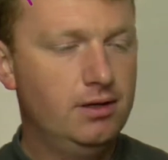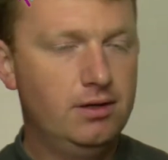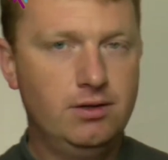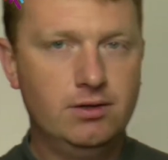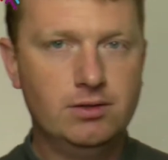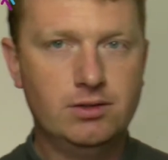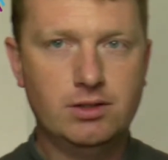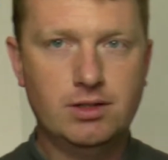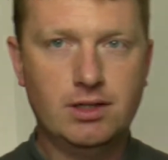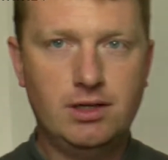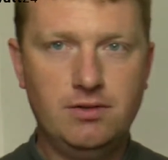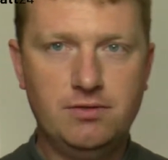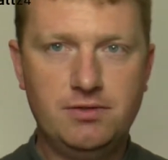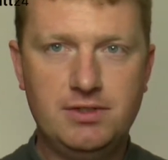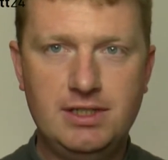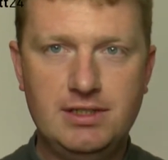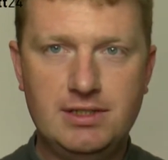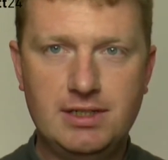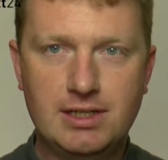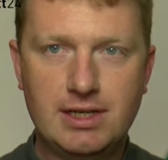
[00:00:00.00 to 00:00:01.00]
und dort drauf
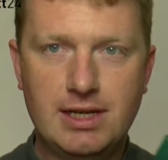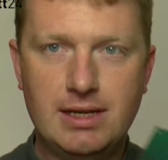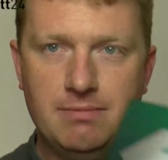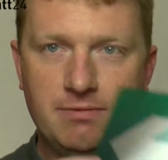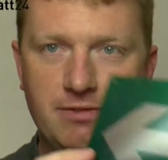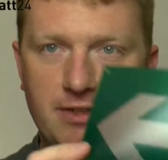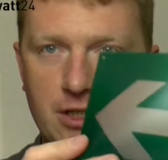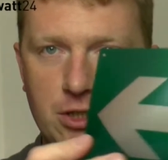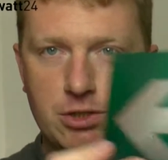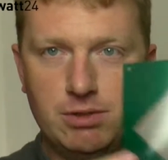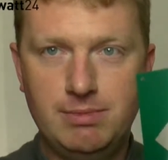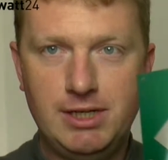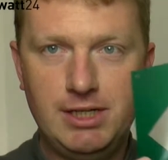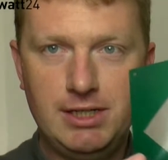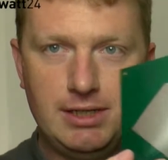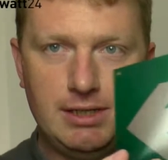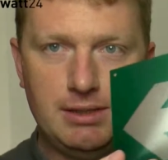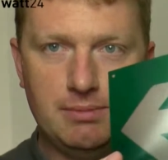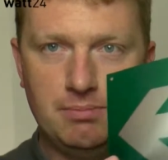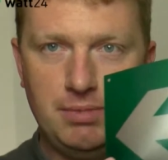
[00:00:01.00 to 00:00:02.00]
sehen Sie dann ebenfalls schon mal
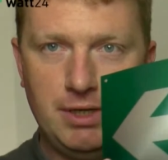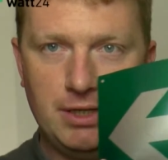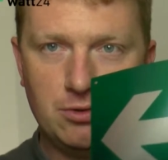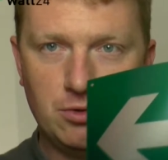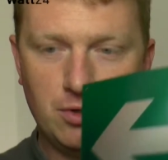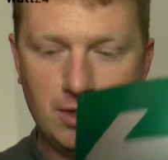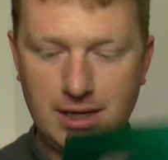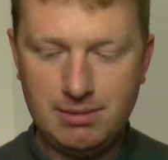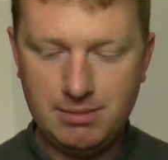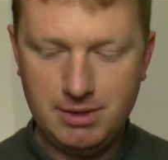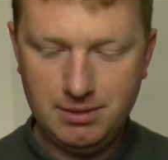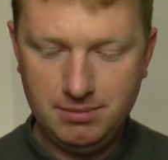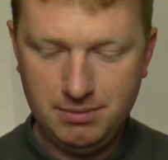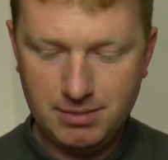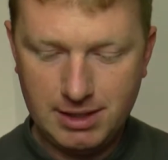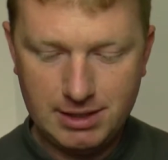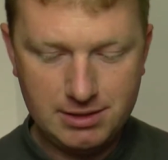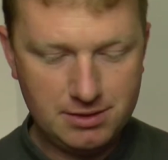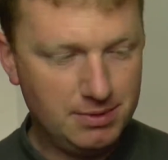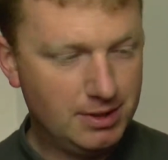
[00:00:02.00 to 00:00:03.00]
die Piktogramme,
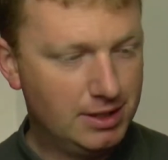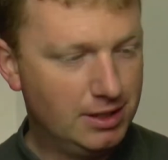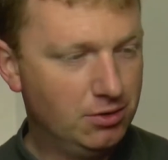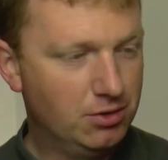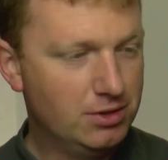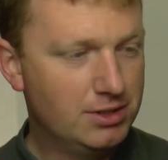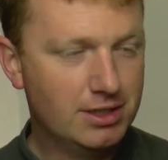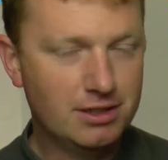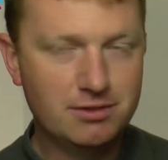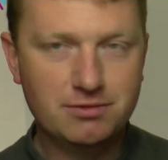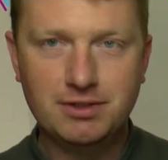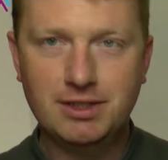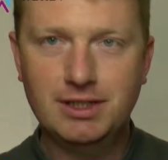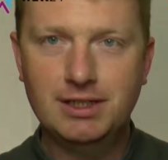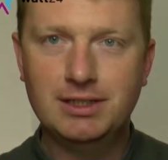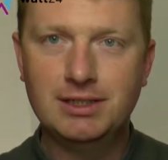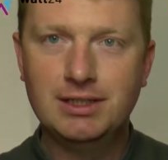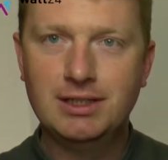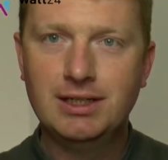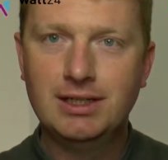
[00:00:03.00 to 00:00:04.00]
eins mir gerade
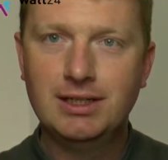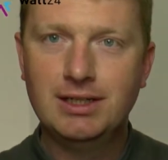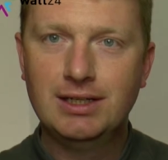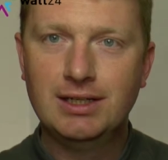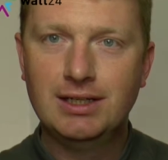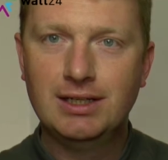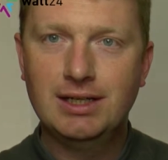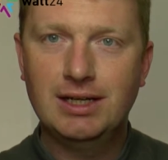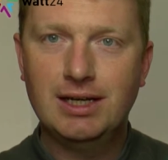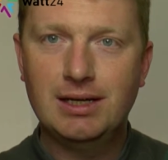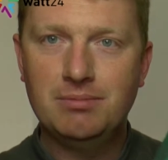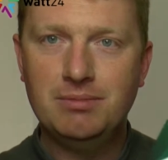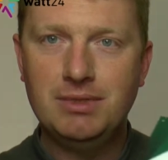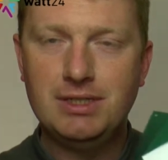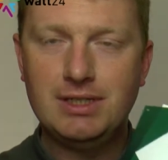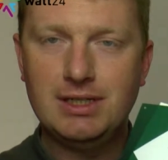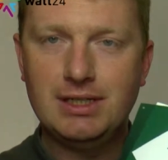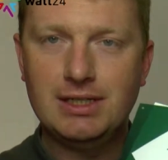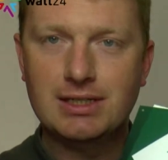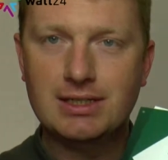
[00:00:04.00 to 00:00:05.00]
runtergefallen, äh,
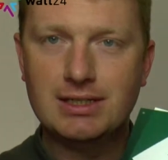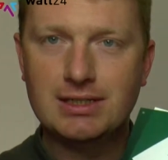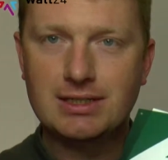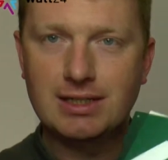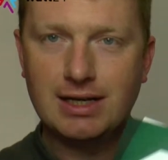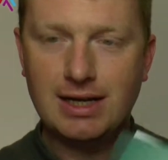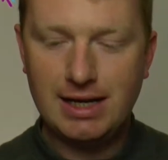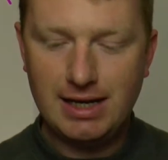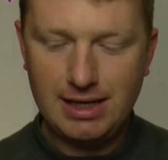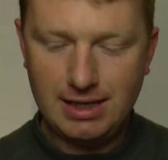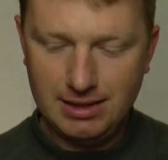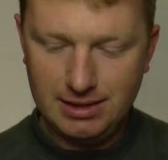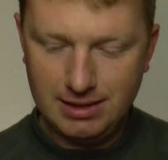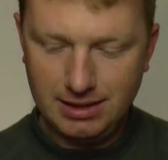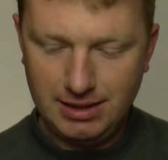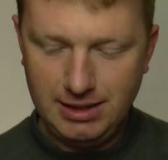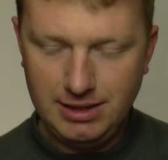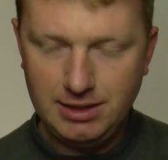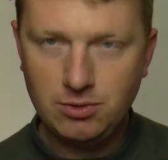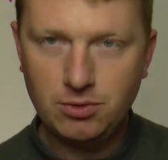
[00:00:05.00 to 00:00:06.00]
mit den drei
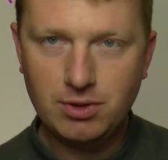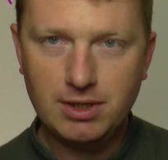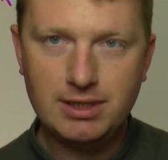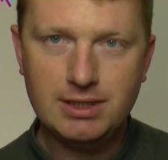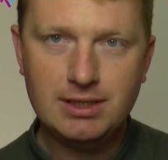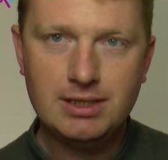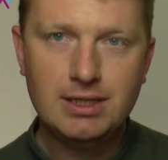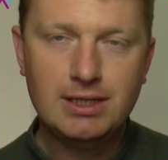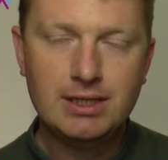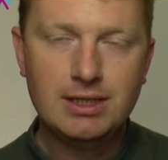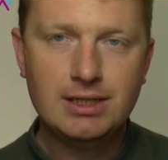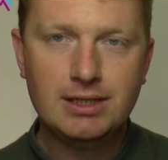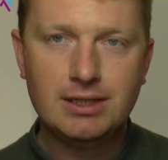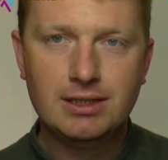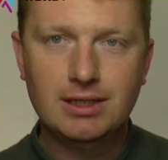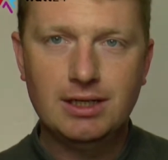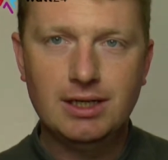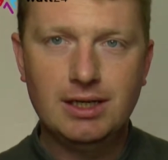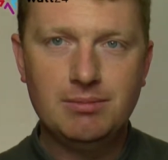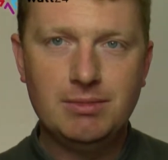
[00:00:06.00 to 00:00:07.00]
Richtungen,
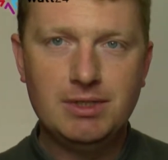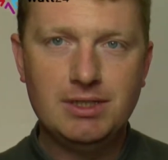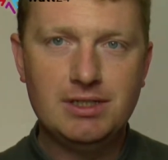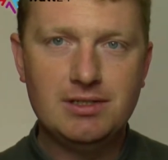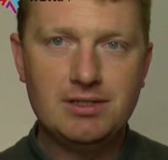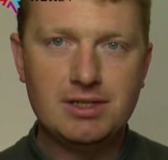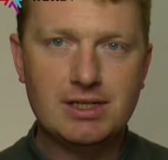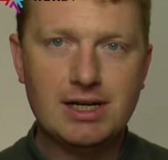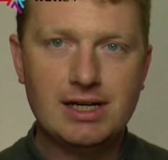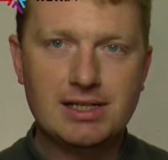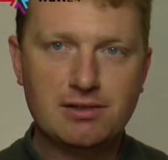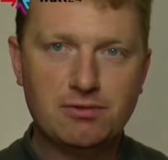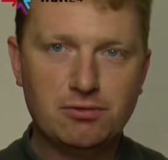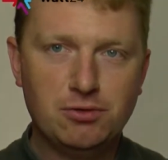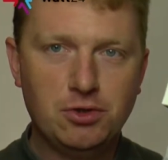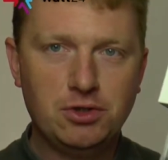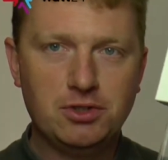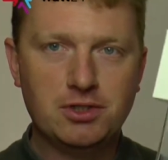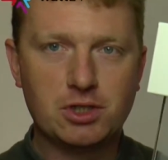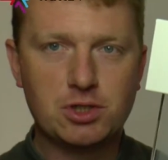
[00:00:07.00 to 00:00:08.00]
ähm, in die Sie halt die
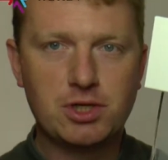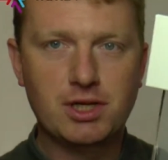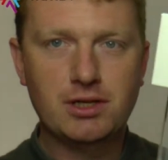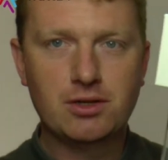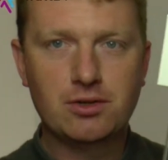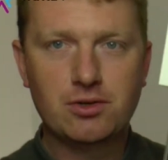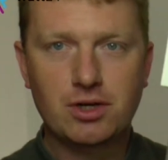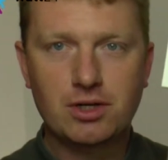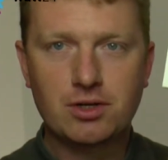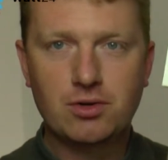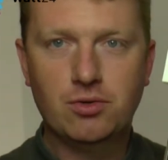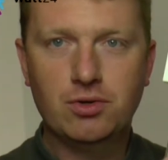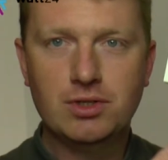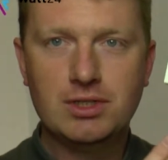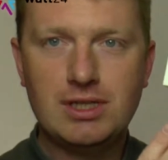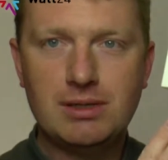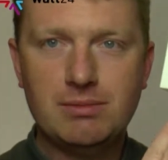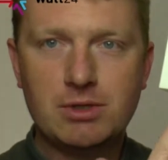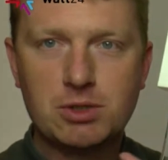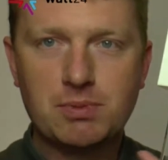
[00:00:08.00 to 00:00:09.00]
Flüchtenden schicken können
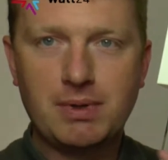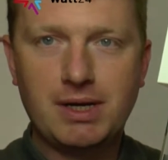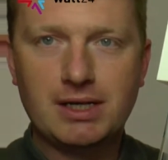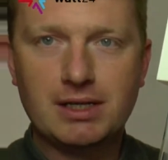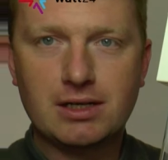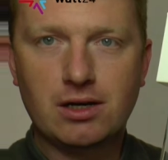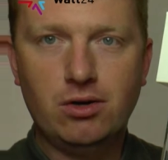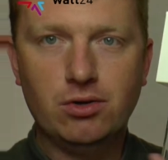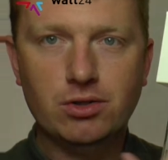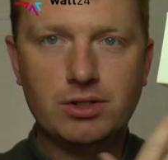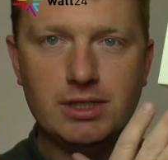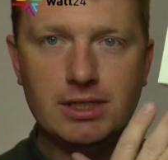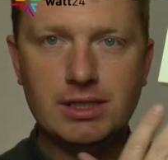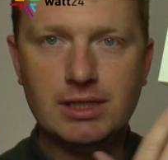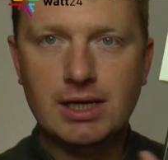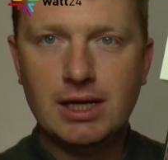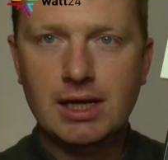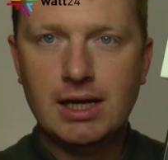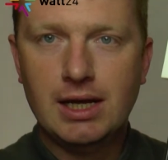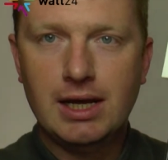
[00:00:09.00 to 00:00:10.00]
und dementsprechend auch
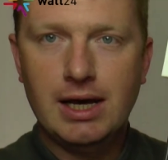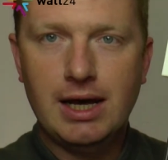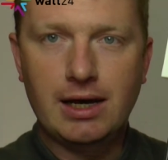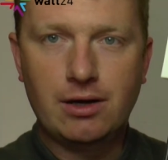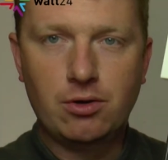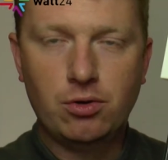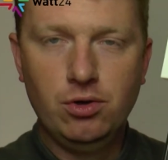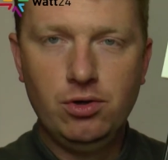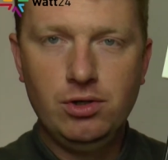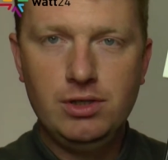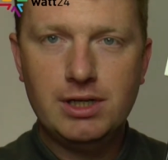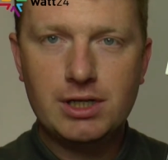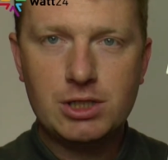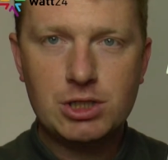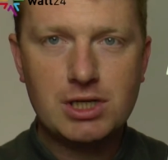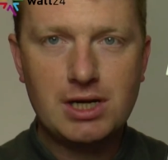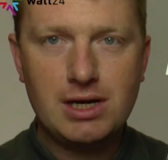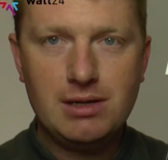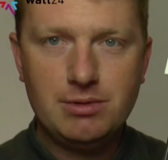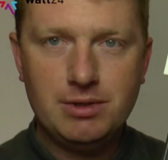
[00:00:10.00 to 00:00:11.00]
die
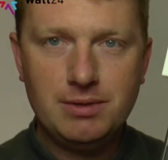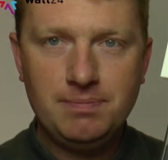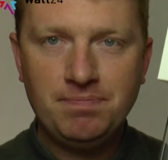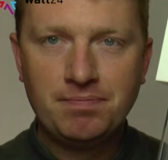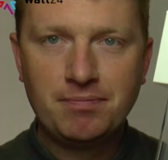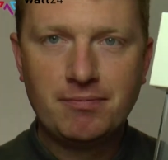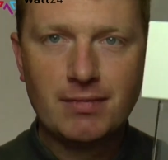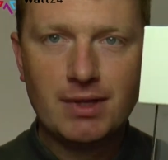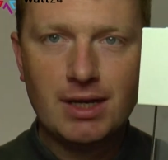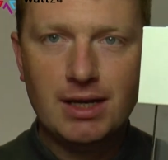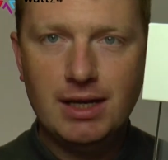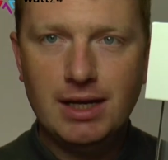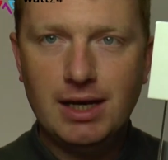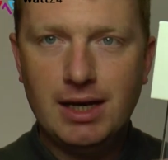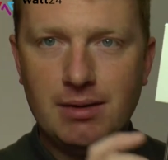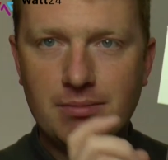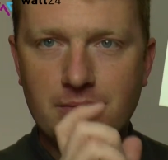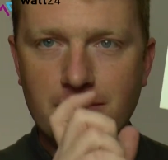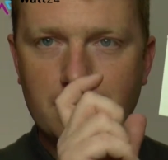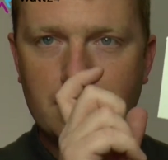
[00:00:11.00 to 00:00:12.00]
Acrylglasscheibe.
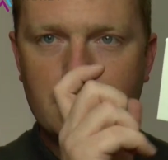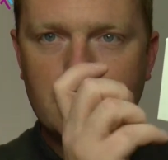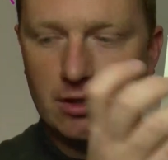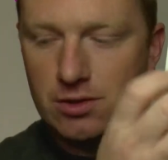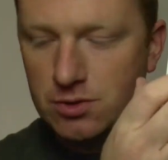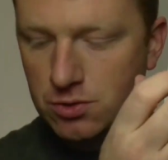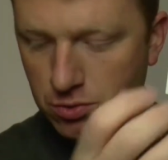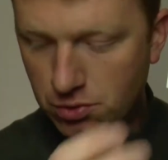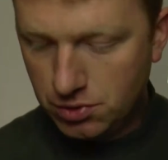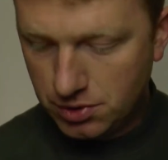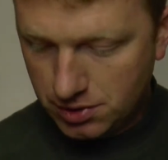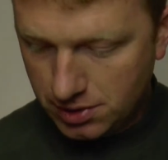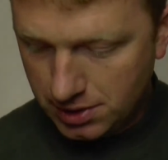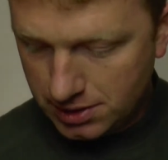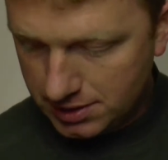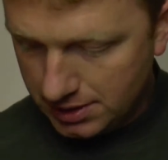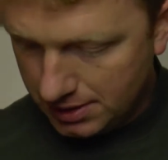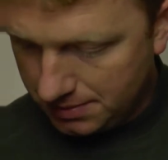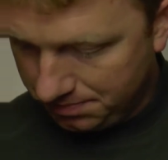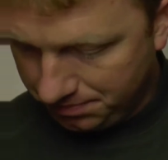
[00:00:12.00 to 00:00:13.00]
Ähm, genauso gut
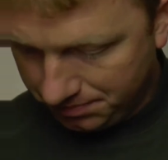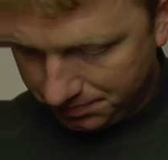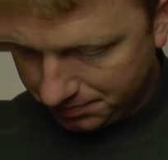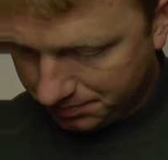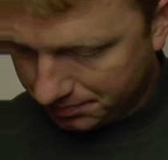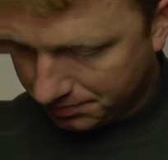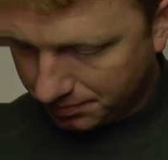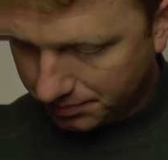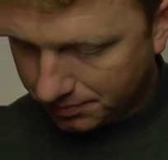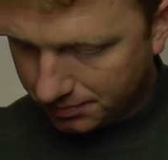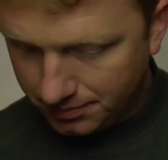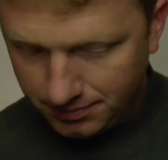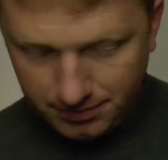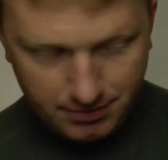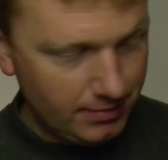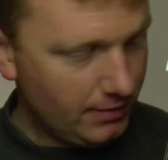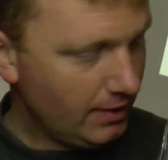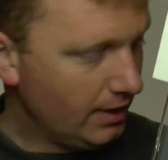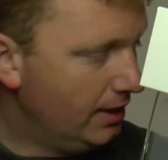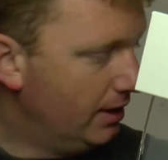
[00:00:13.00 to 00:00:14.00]
können Sie
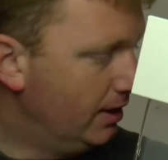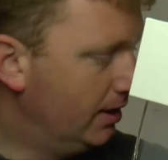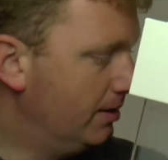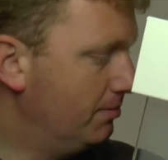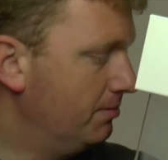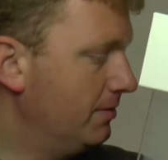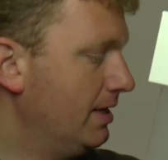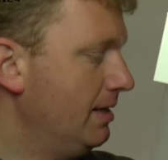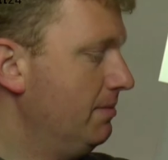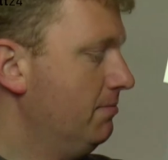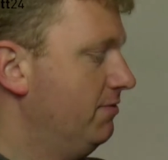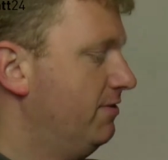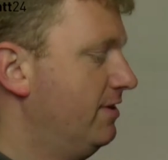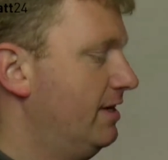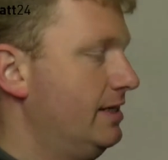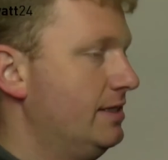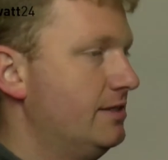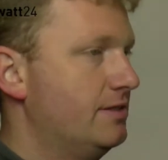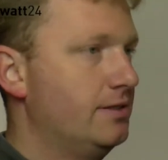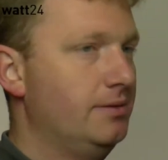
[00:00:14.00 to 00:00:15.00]
ähm,
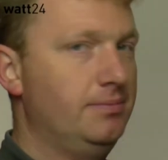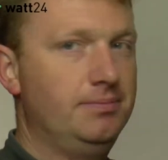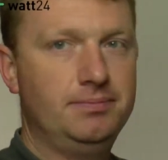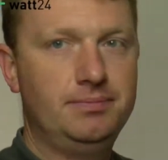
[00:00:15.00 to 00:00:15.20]
ebenfalls